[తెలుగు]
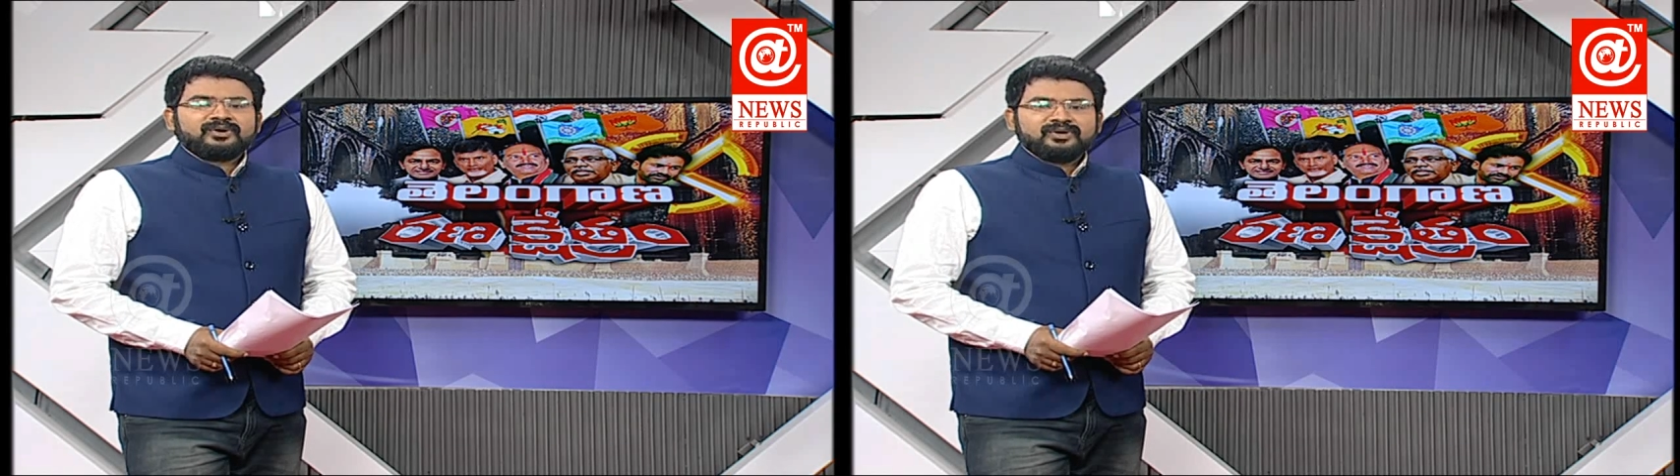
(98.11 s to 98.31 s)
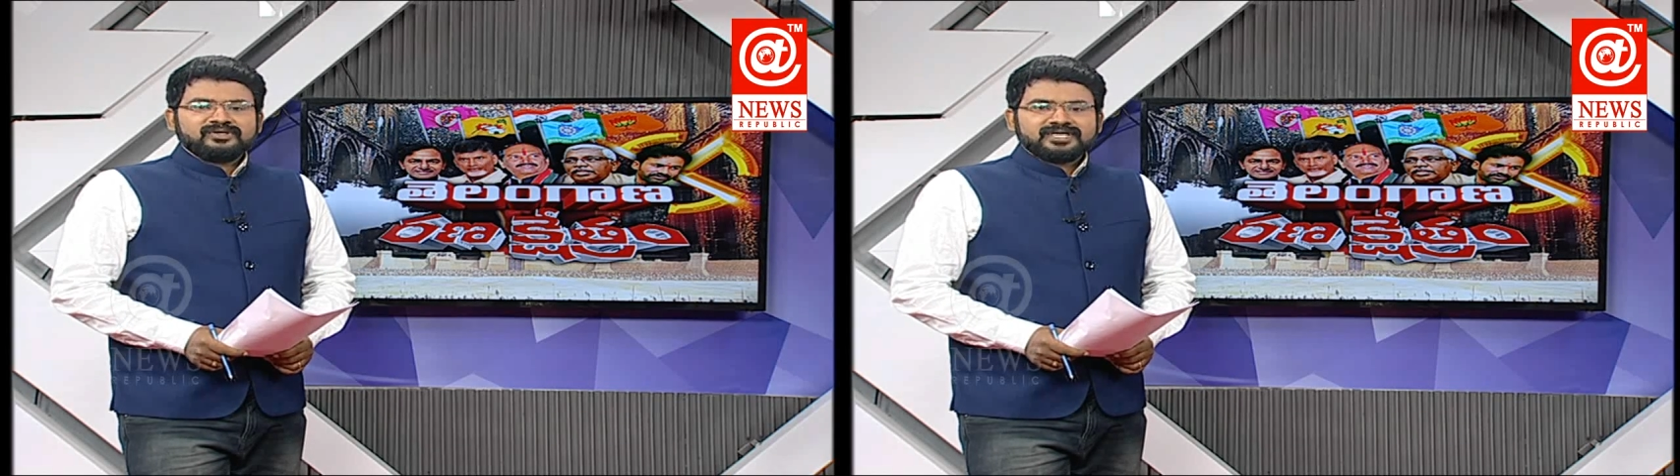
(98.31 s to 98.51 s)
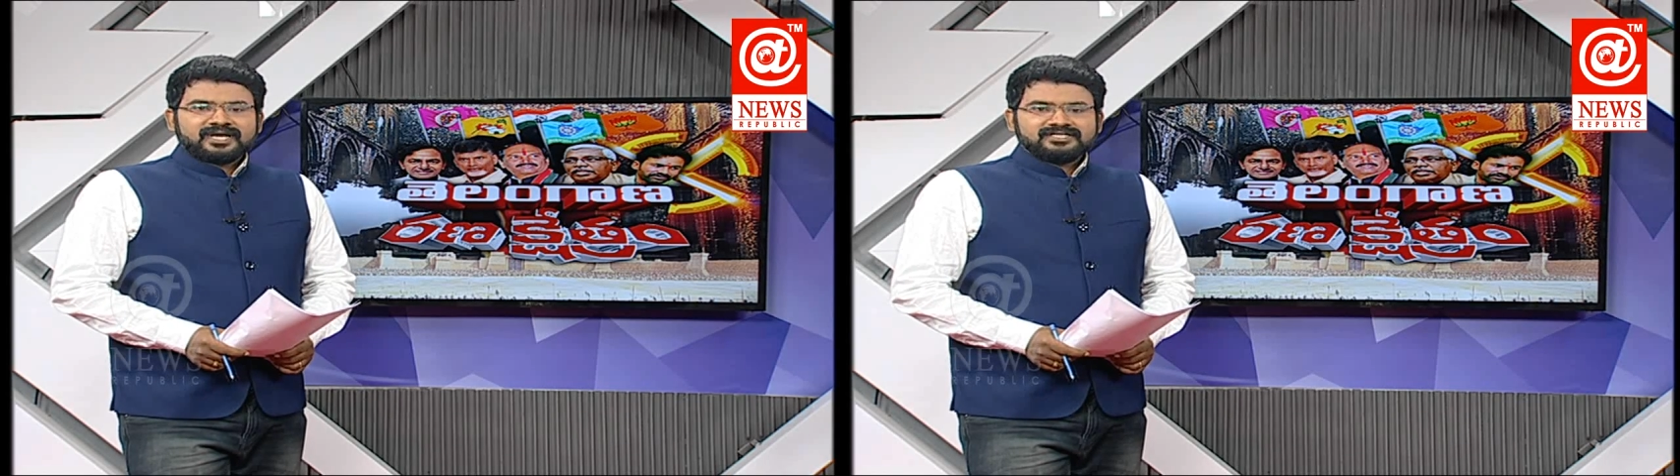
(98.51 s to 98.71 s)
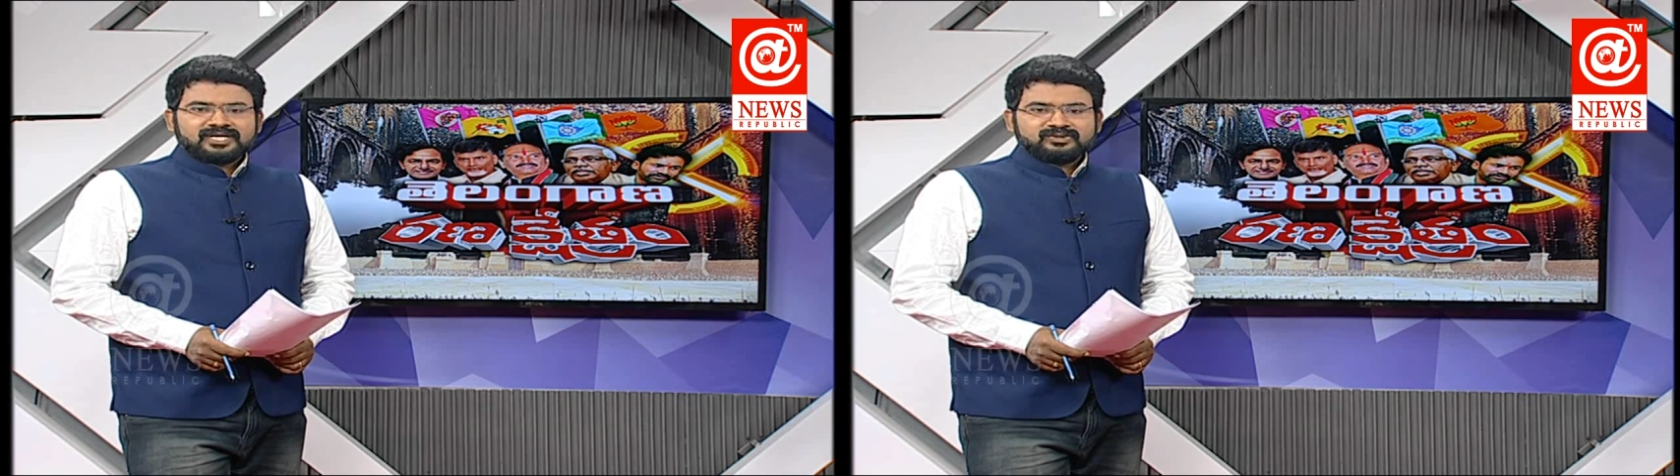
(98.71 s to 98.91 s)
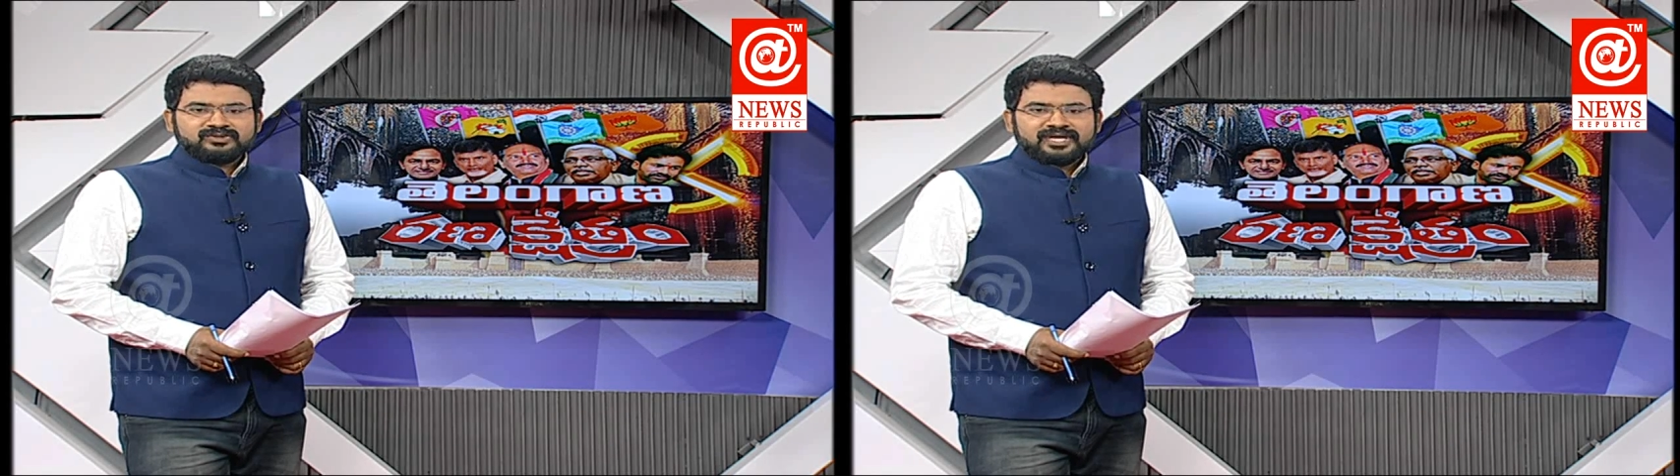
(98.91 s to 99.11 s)
రెండోసారి
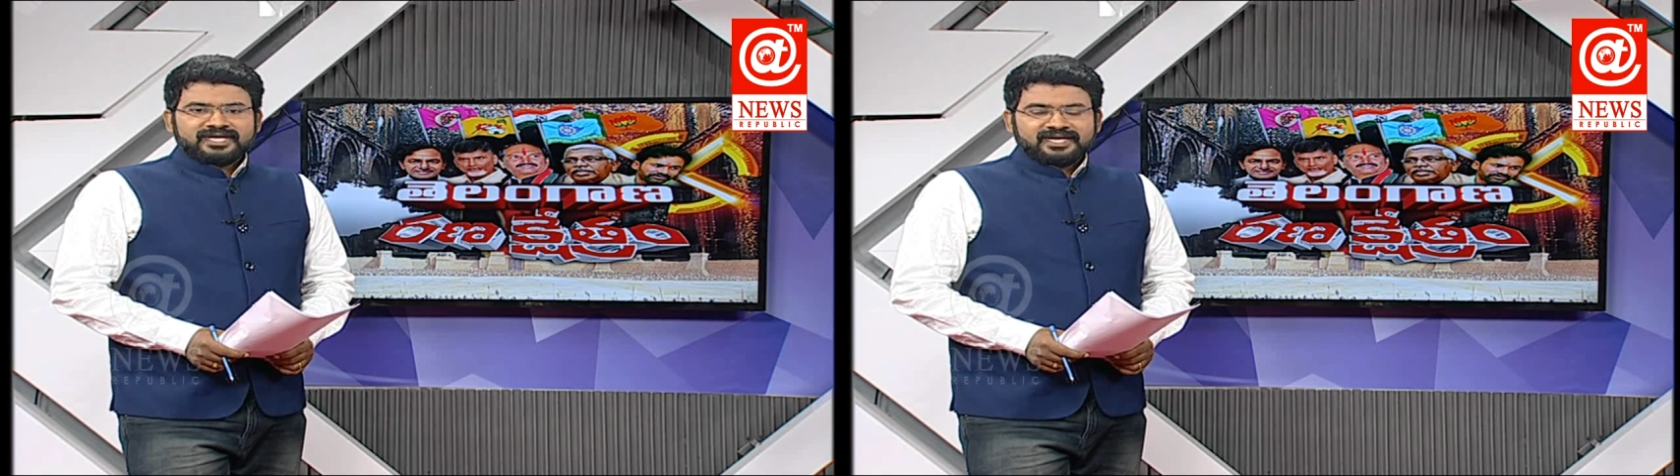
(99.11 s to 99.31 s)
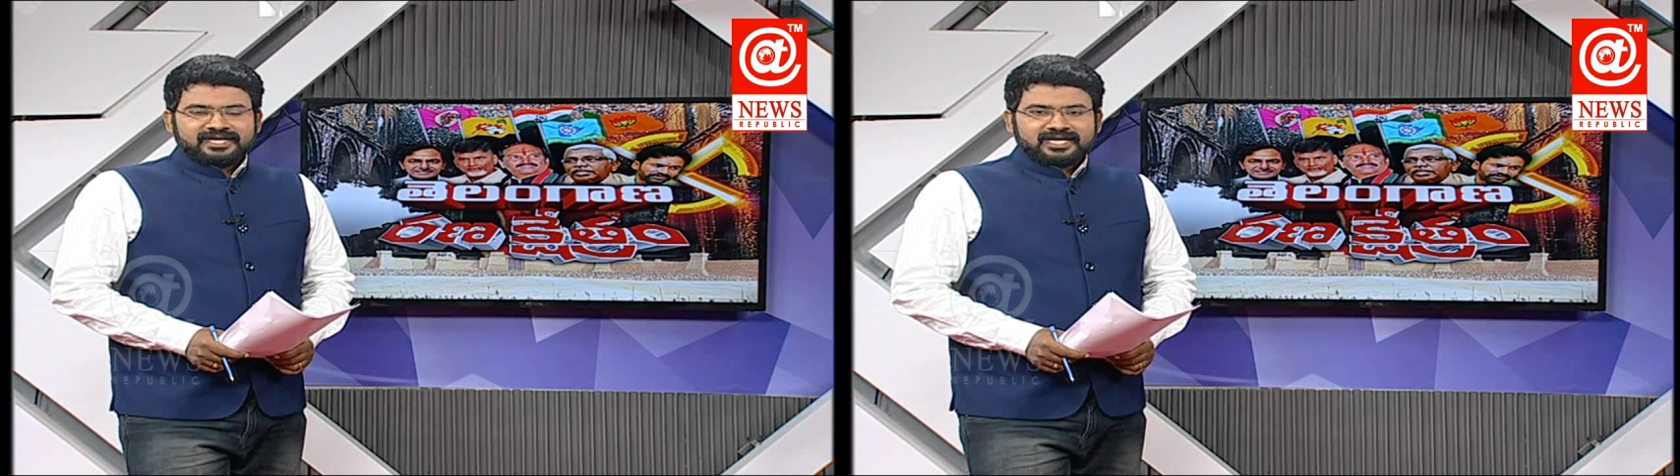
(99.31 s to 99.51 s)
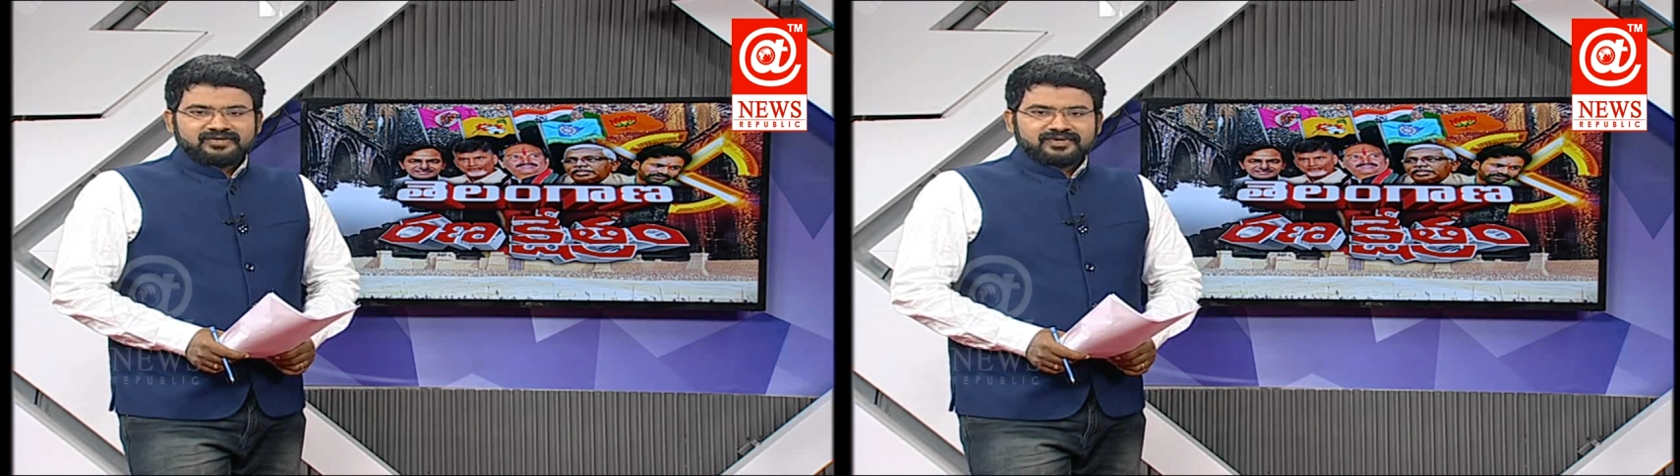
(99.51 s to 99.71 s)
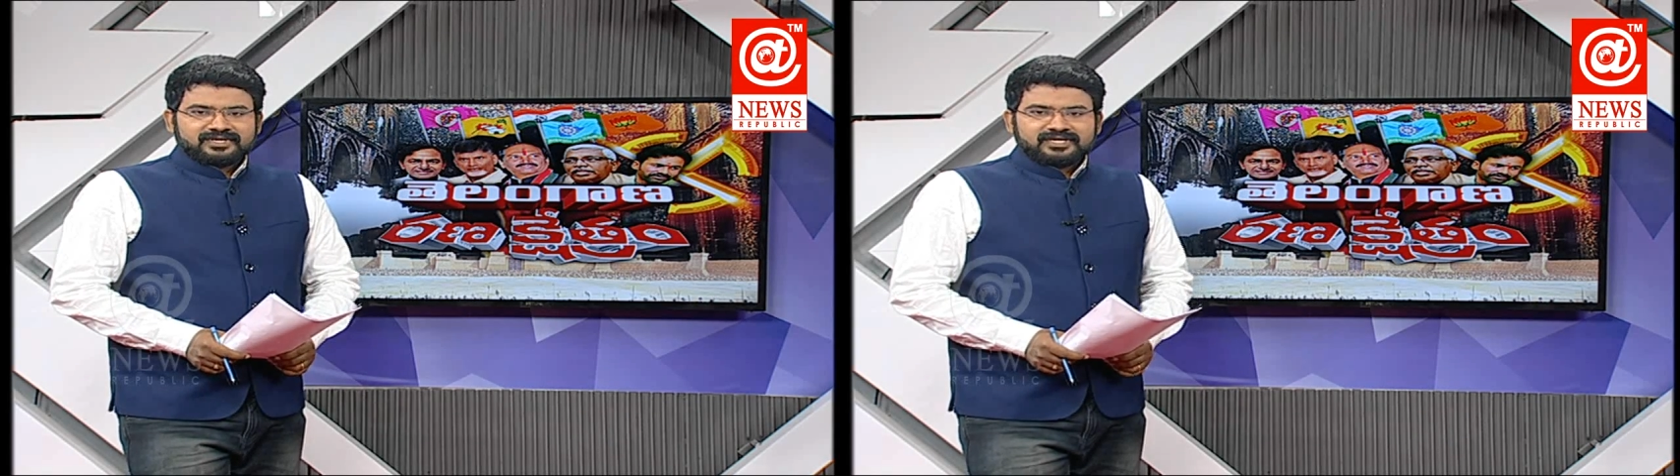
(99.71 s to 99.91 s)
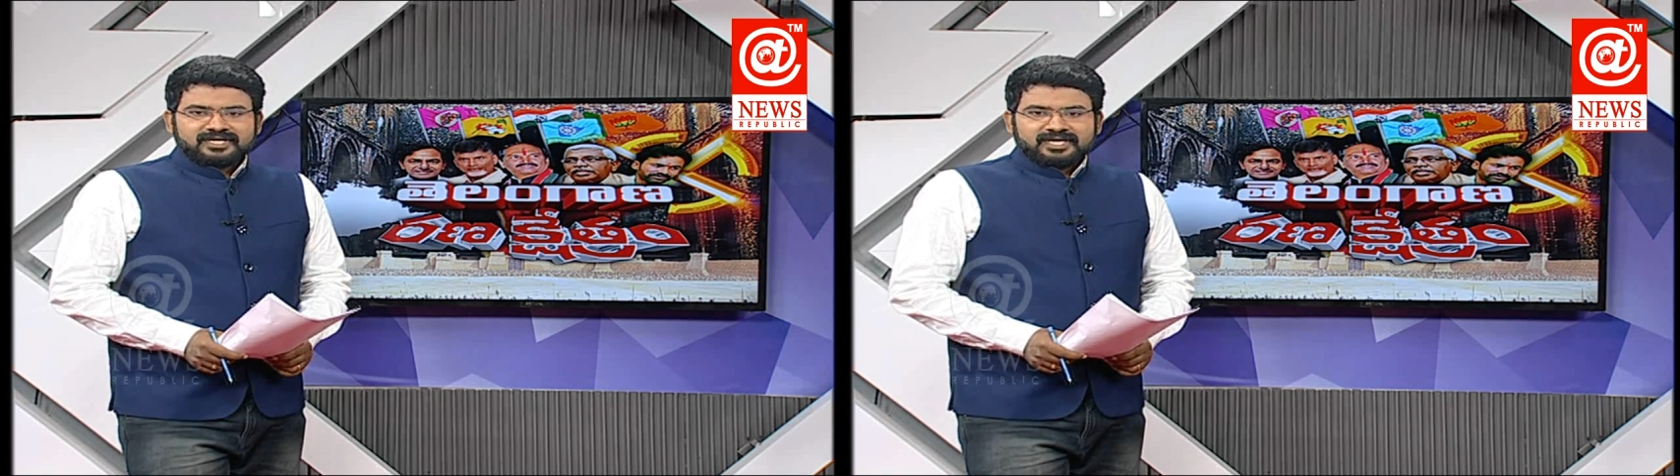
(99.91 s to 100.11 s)
జరుగుతున్న ఎన్నికలు ఇవి